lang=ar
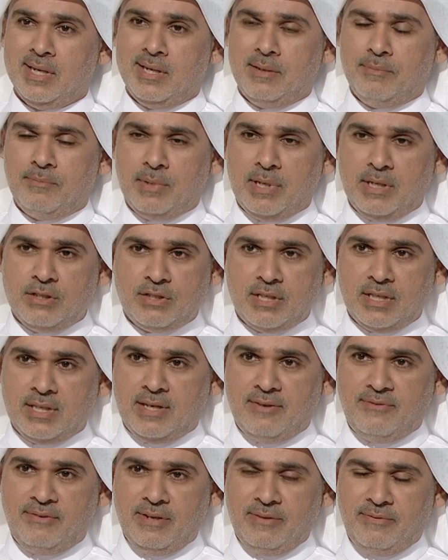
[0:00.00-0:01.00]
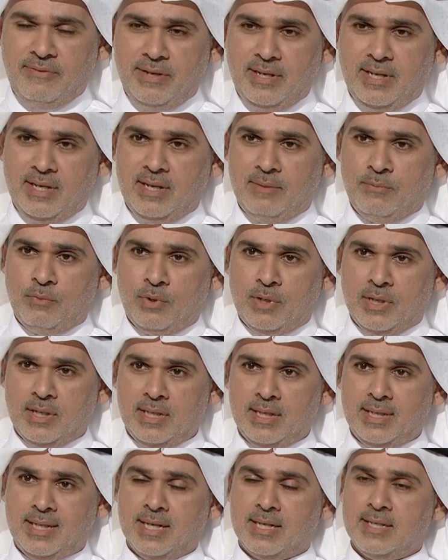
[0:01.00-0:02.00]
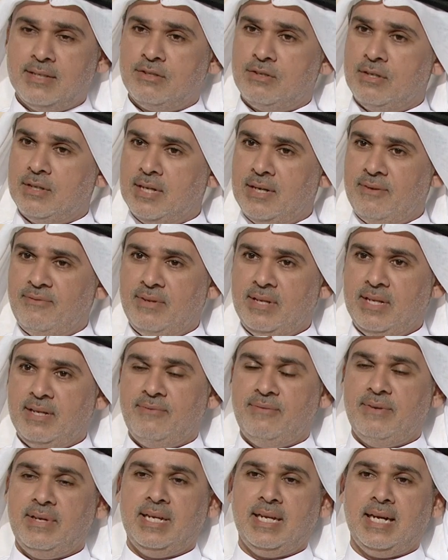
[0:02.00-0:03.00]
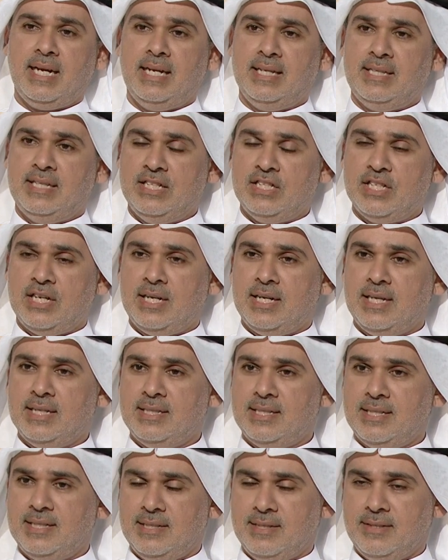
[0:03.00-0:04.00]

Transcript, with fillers: ما يستدل فيه في المواقيت لكن يستدل فيه في الاتجاهات جميل